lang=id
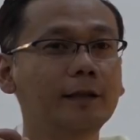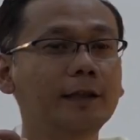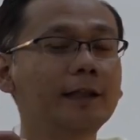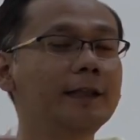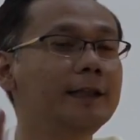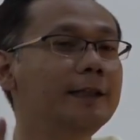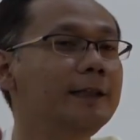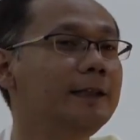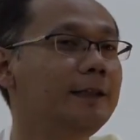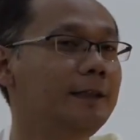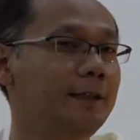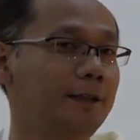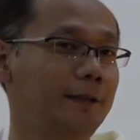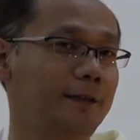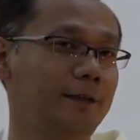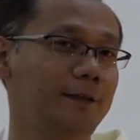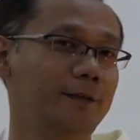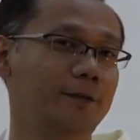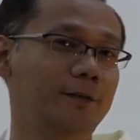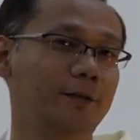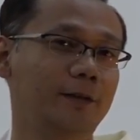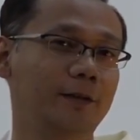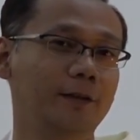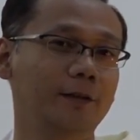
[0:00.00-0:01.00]
ini
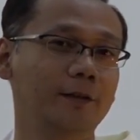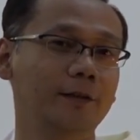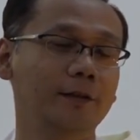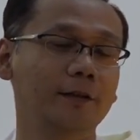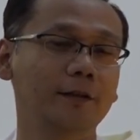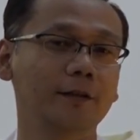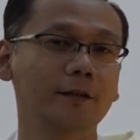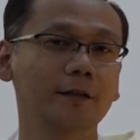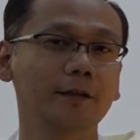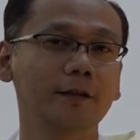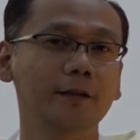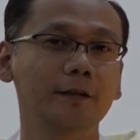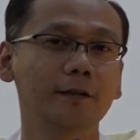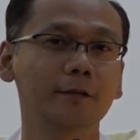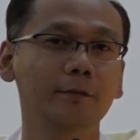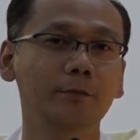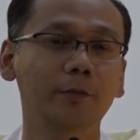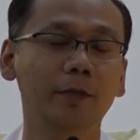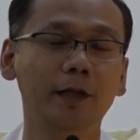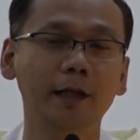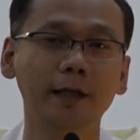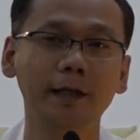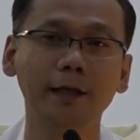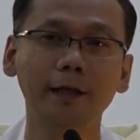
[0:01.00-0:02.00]
gitu ya.
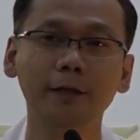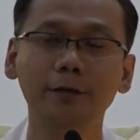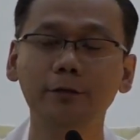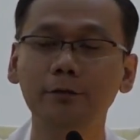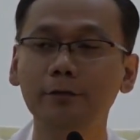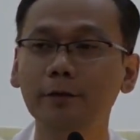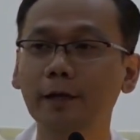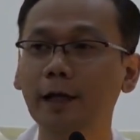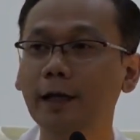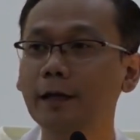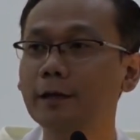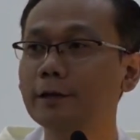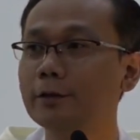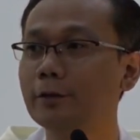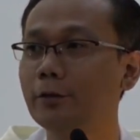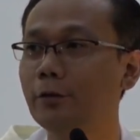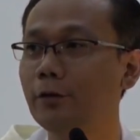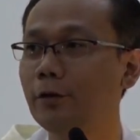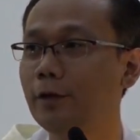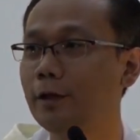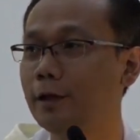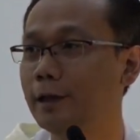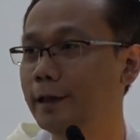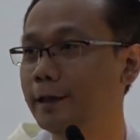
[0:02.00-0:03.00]
Mereka itu
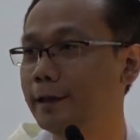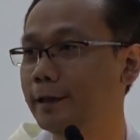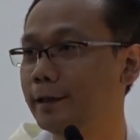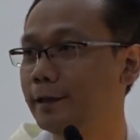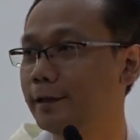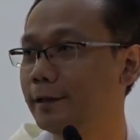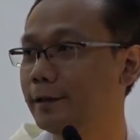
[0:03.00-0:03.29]
Katolik.